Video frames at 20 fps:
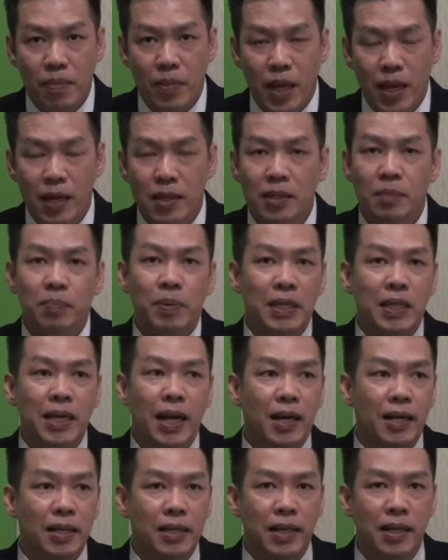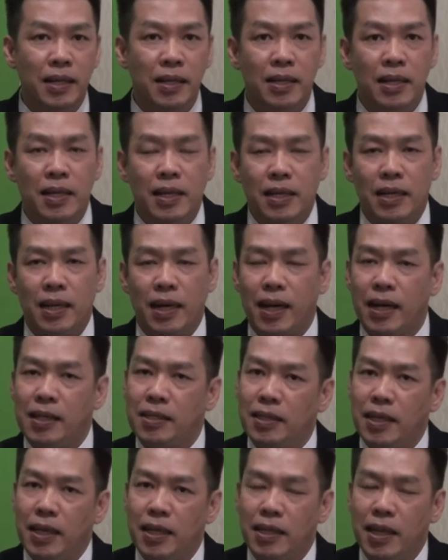Ya, seperti halnya
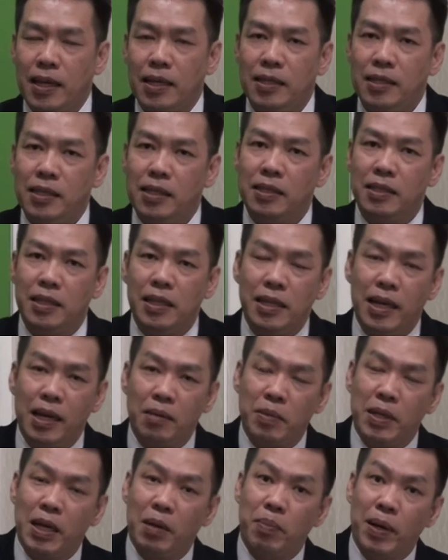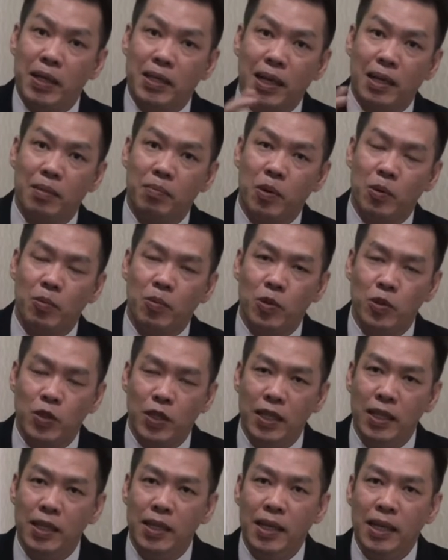rekan saya tadi sisi yang mendapatkan
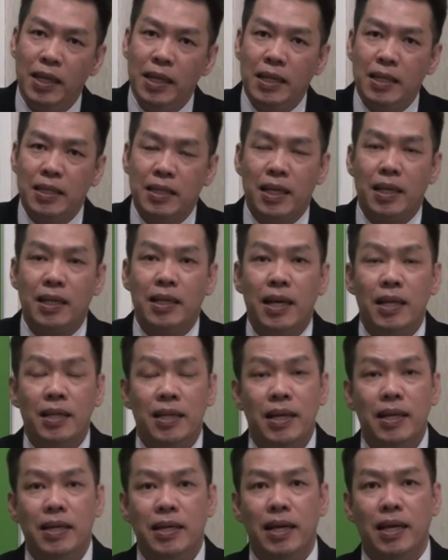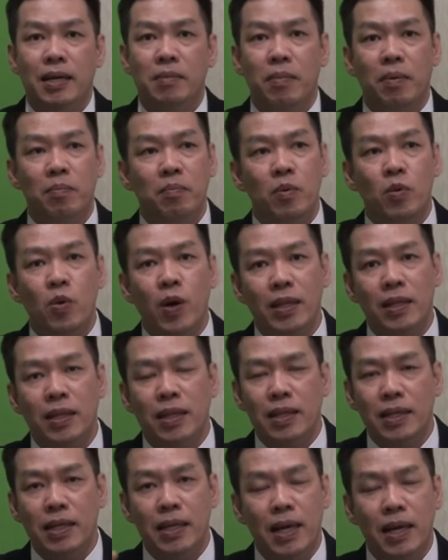promosi, ternyata yang
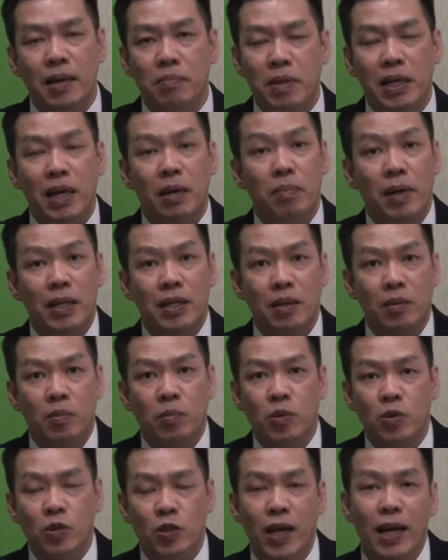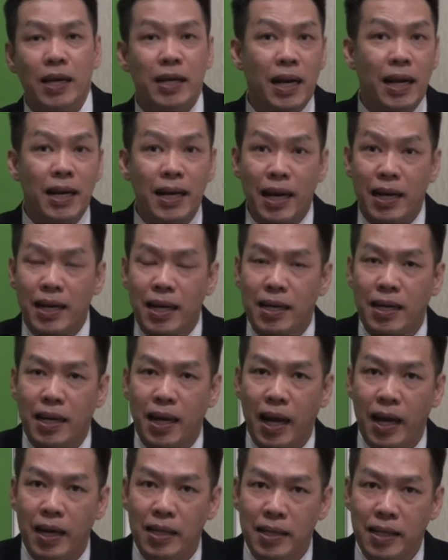membuat dia mendapatkan promosi adalah karena
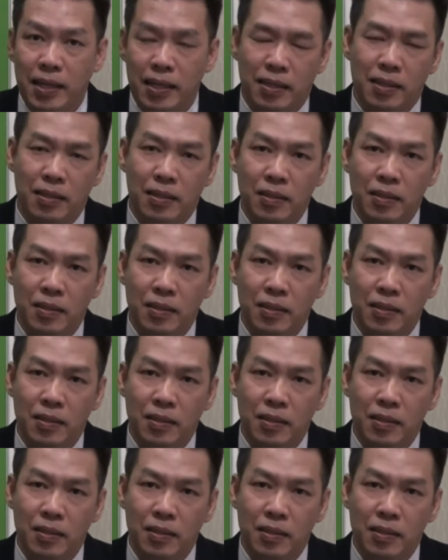gerakannya.